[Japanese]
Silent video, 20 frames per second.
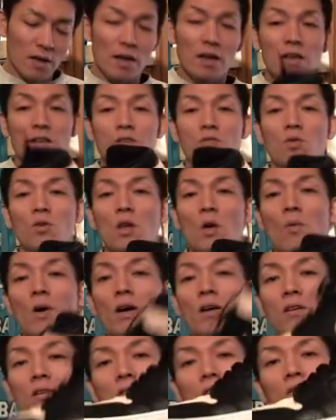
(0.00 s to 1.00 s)
はい、
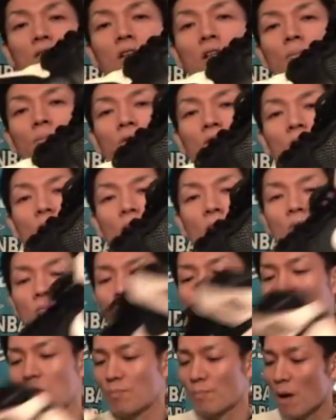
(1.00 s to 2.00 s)
ジョーダンワン、クリムゾン。
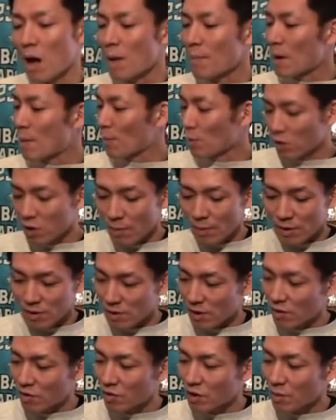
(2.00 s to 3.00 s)
まあ、まあまあ持ってま
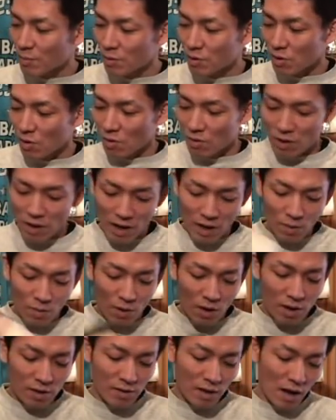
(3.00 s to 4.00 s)
すね、クリムゾン。はい、
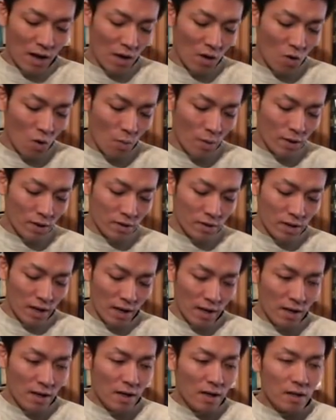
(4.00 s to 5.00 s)
これがさんこめです
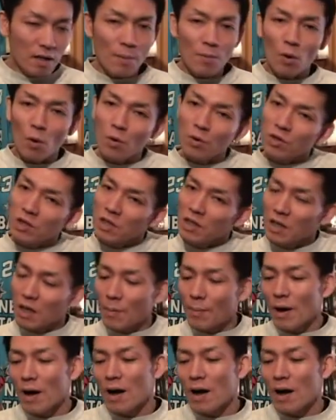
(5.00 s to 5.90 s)
ね。多分こっちに行け